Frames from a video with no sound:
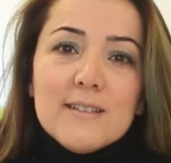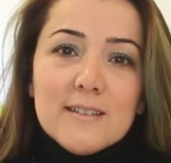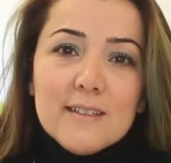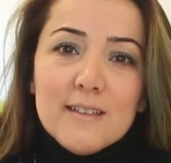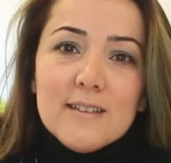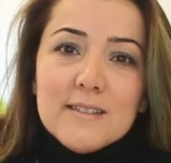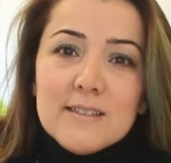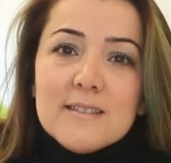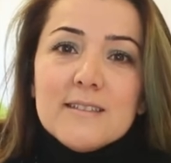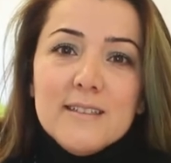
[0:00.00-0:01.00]
katarak
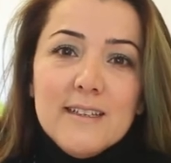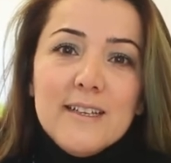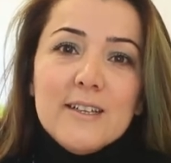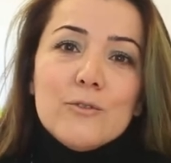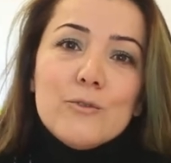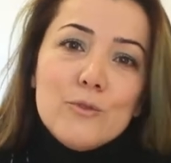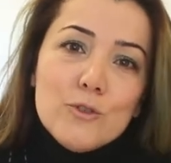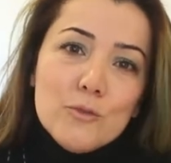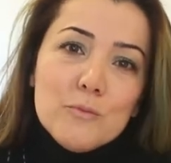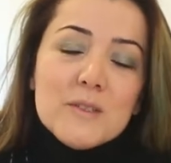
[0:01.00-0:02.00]
aslında
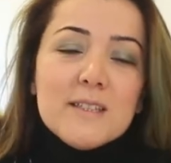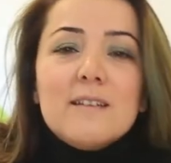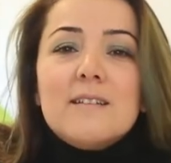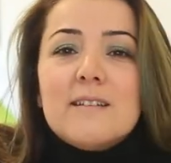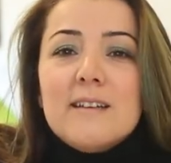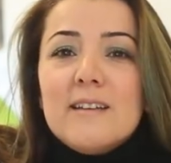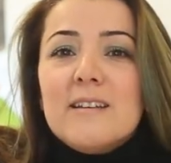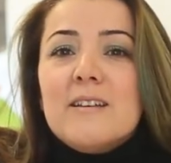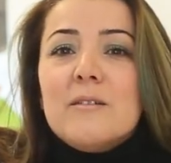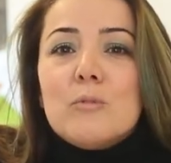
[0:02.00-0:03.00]
dönüşüm sağlayarak
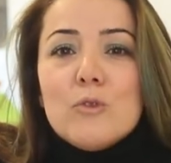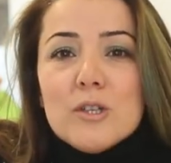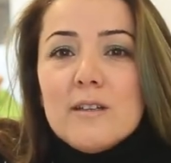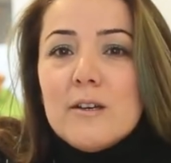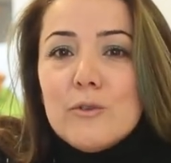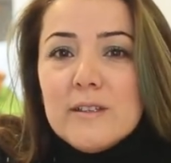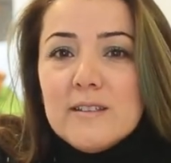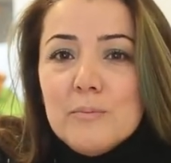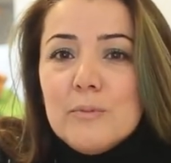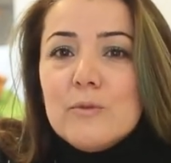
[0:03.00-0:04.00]
projeler
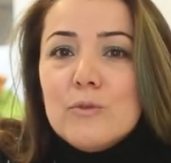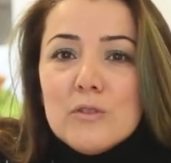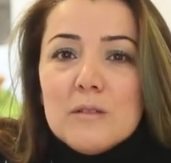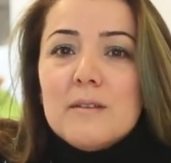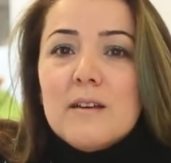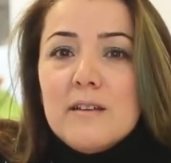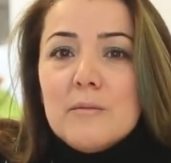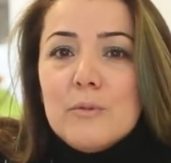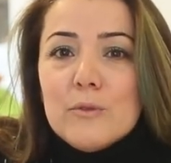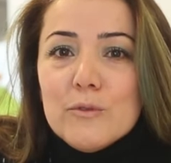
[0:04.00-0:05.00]
üretip uygulamalar
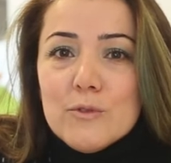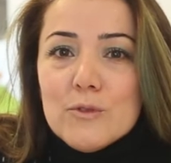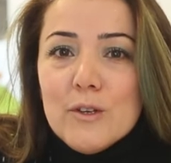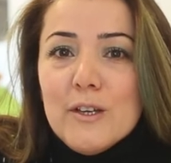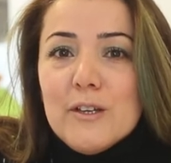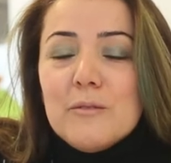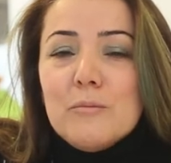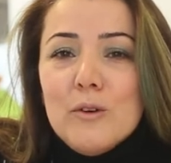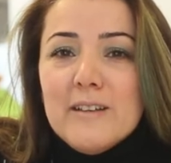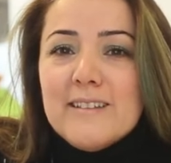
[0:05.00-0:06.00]
yapıyoruz.
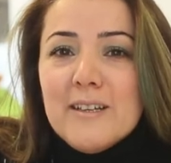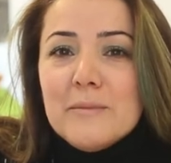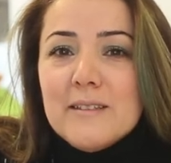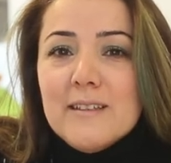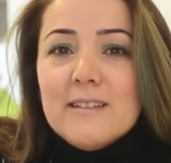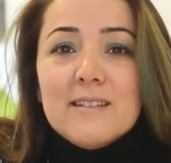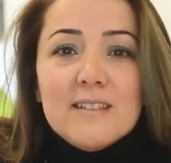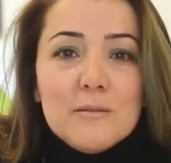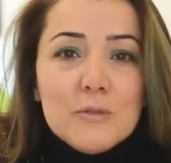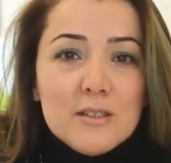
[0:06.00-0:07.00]
Bu anlamda
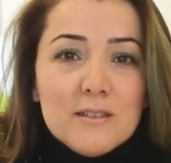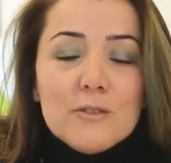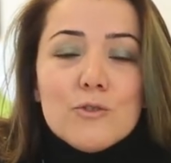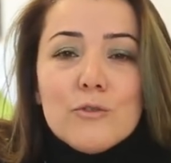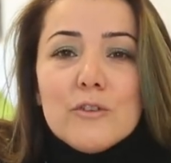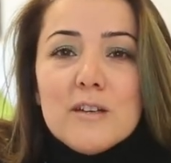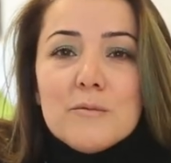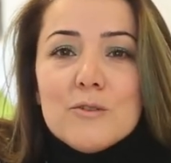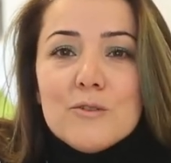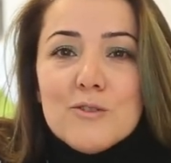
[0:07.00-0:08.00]
katılımcılığı da çok
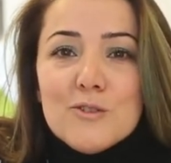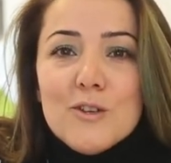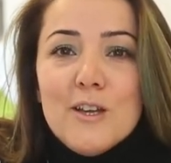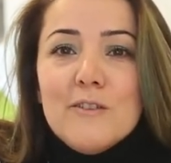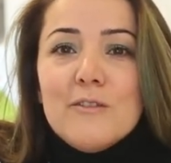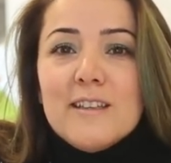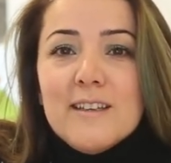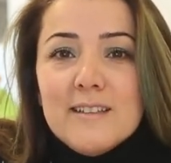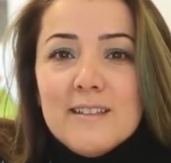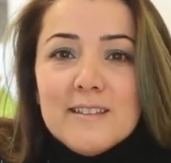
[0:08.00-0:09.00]
önemsiyoruz ve
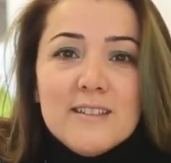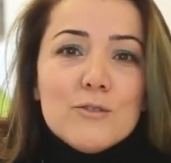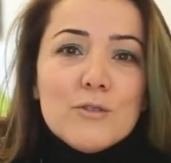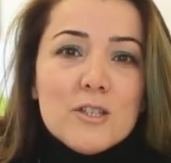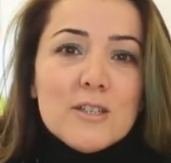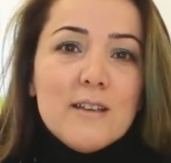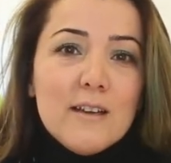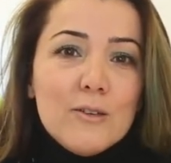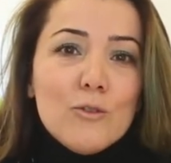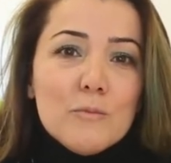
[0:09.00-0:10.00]
kendilerinin de sürece
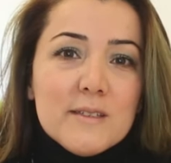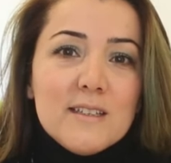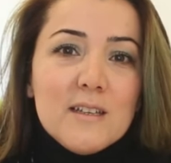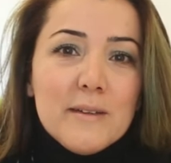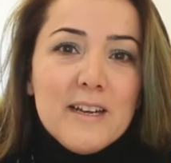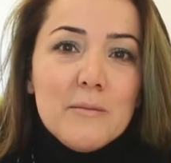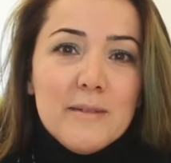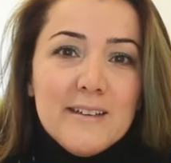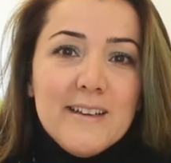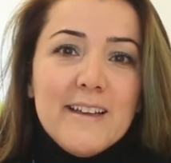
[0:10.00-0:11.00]
dahil olmasıyla
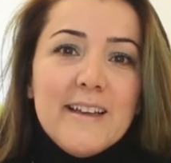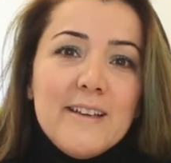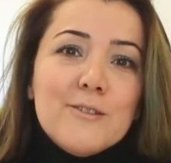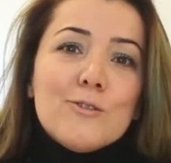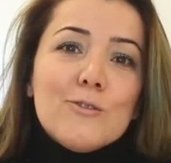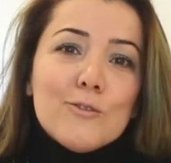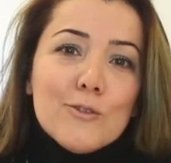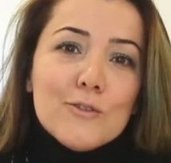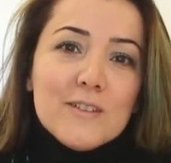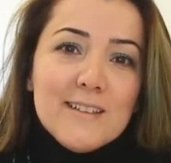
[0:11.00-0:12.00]
beraber en son
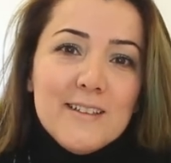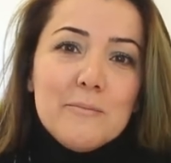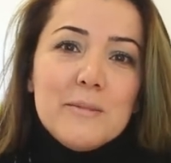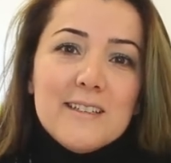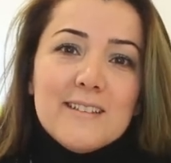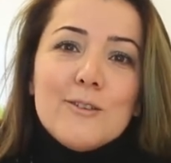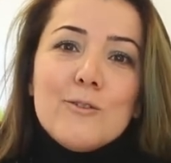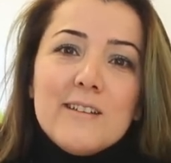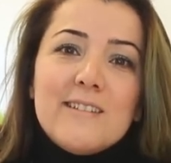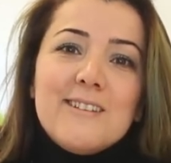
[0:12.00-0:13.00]
noktada birlikte
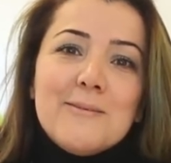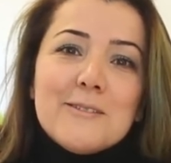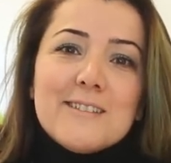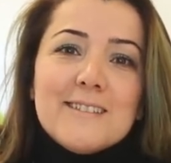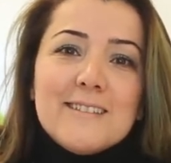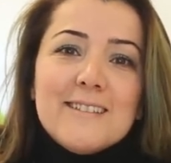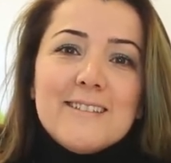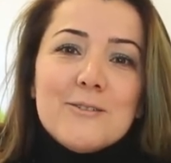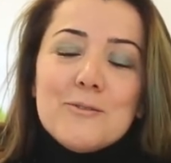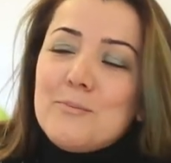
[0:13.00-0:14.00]
ürettiğimiz
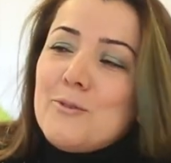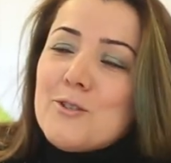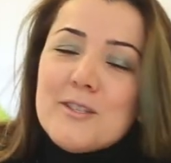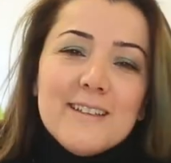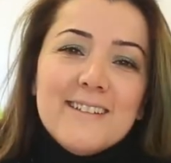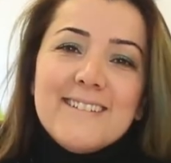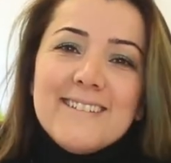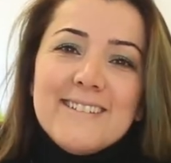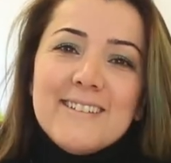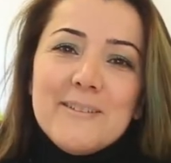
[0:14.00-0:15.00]
e, projeden
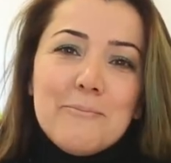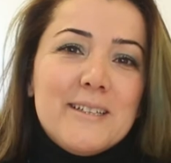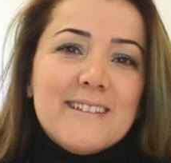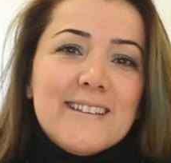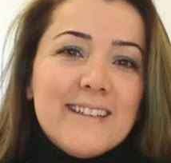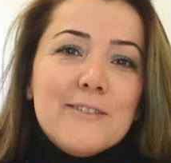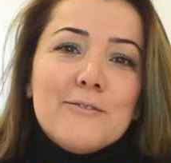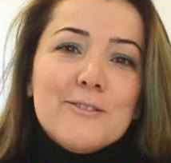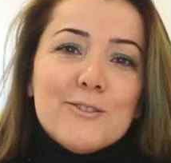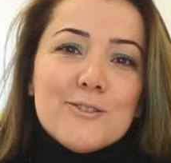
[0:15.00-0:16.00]
hep birlikte
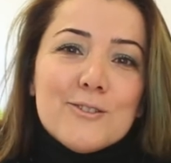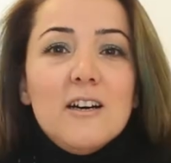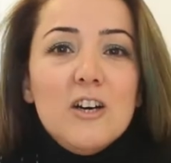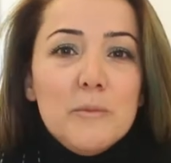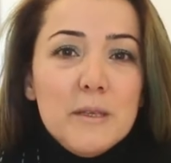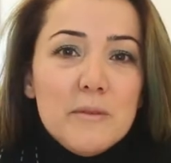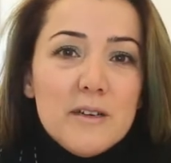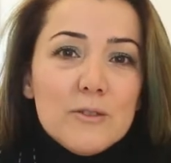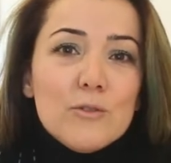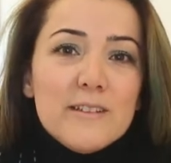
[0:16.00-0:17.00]
keyif alıyoruz. A
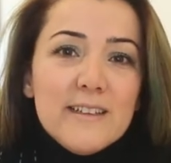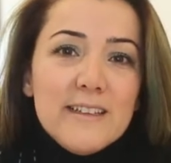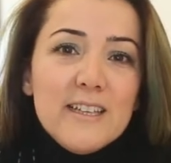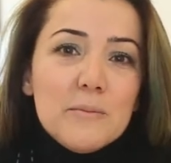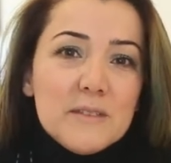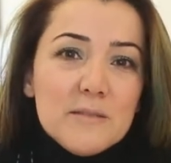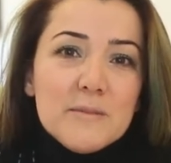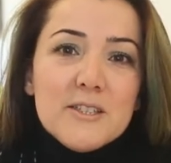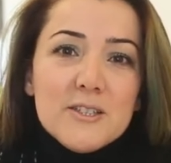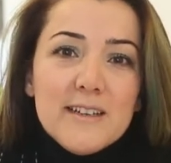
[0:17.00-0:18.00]
mimarlık olarak
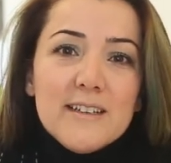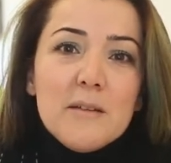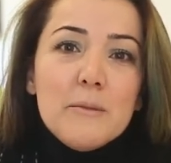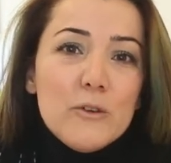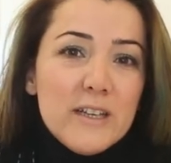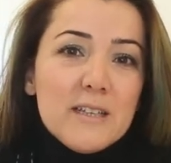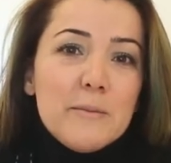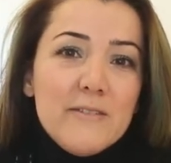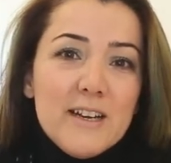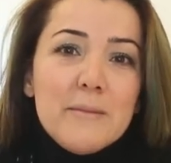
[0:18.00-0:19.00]
yaptığımız işlerden bir
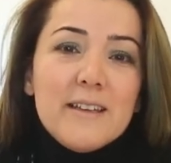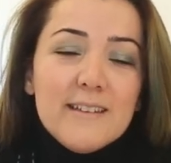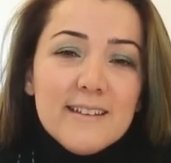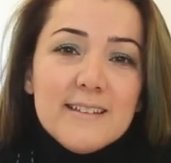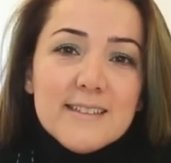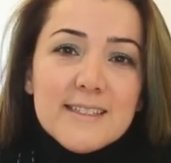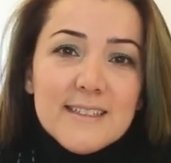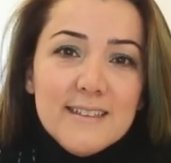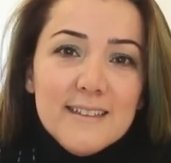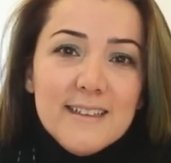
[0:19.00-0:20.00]
örnekleme vermek
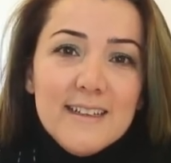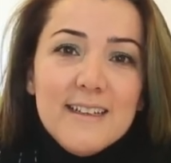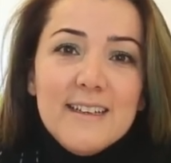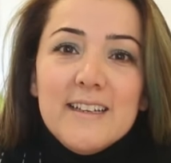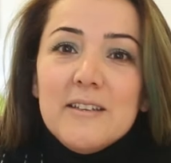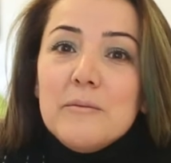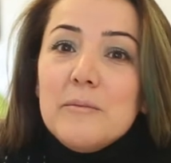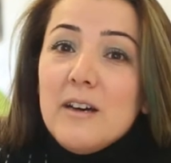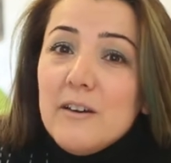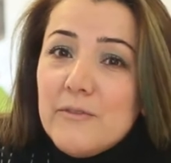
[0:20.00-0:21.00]
gerekirse
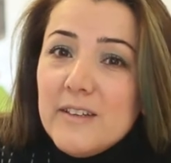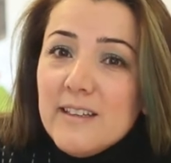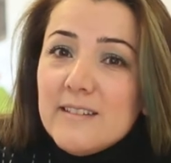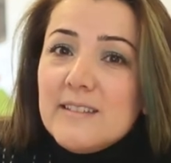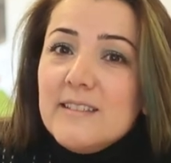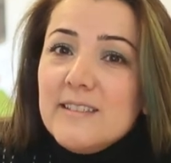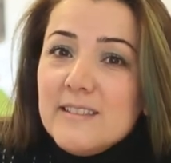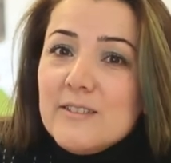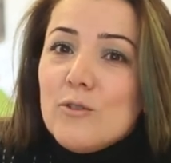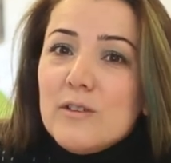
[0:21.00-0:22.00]
hafriyat
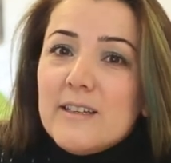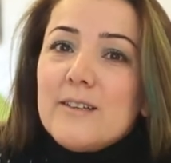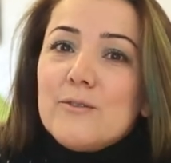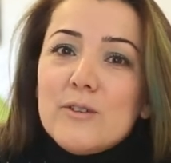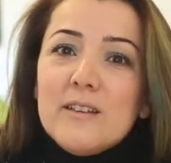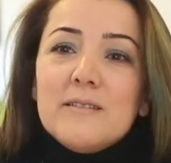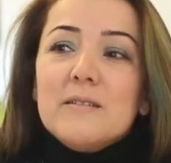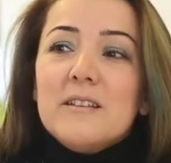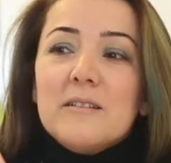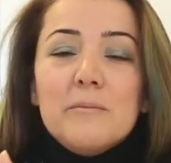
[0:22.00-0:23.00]
yığını olarak duran
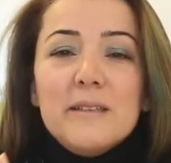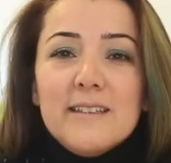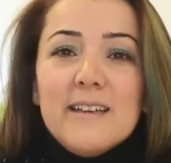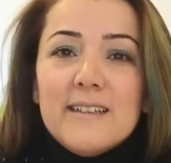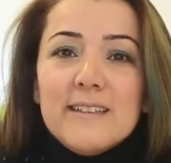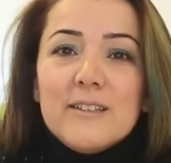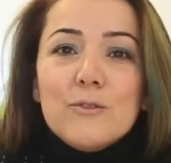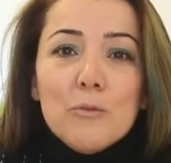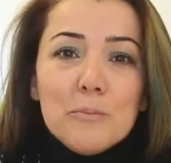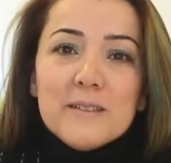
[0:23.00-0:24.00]
bir yerdeki
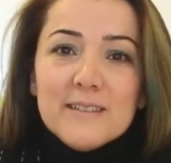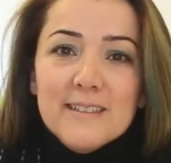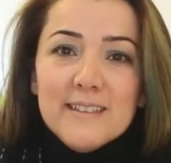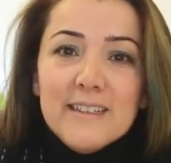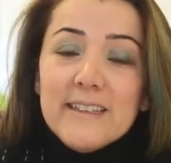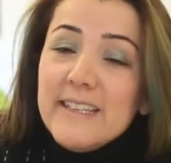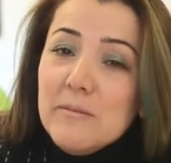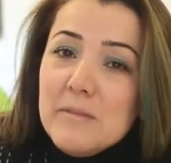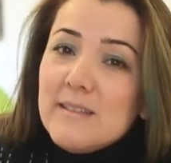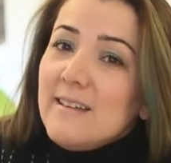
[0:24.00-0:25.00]
toprağı
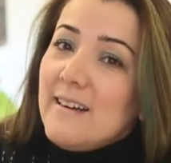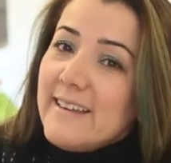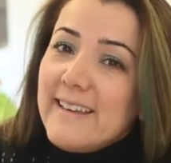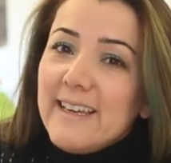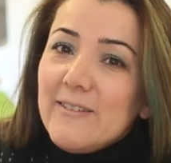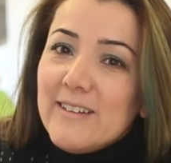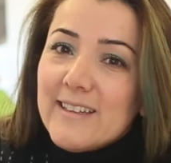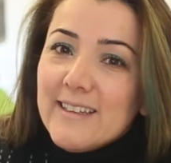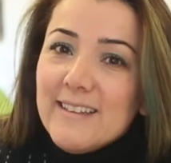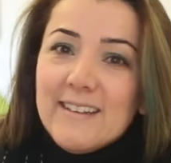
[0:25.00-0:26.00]
kim bilir hangi
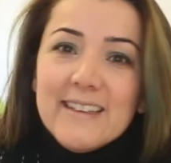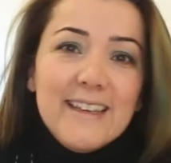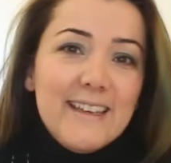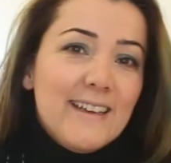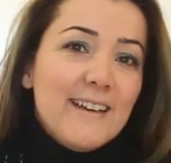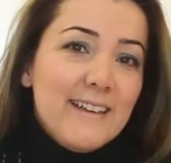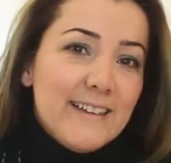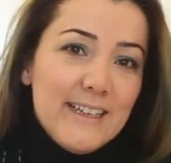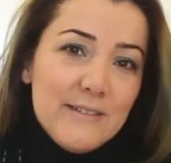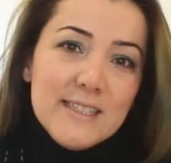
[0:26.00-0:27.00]
evlere, hangi
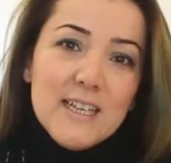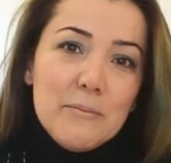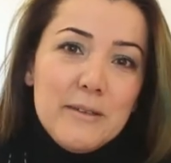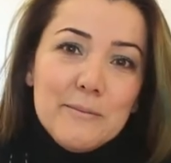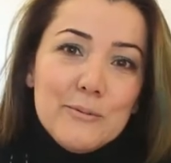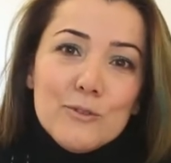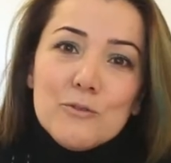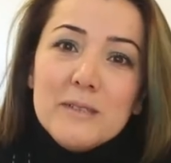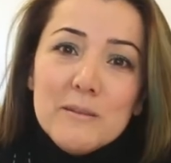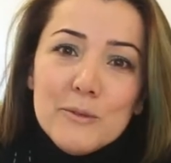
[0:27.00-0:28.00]
hikayelere ev sahipliği
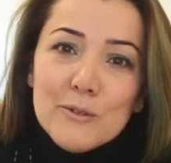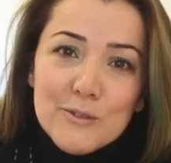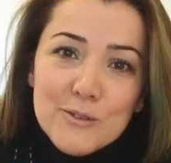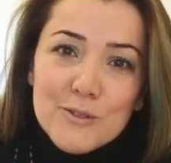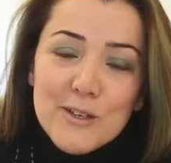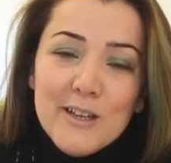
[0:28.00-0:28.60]
yapıyordu bilmiyoruz.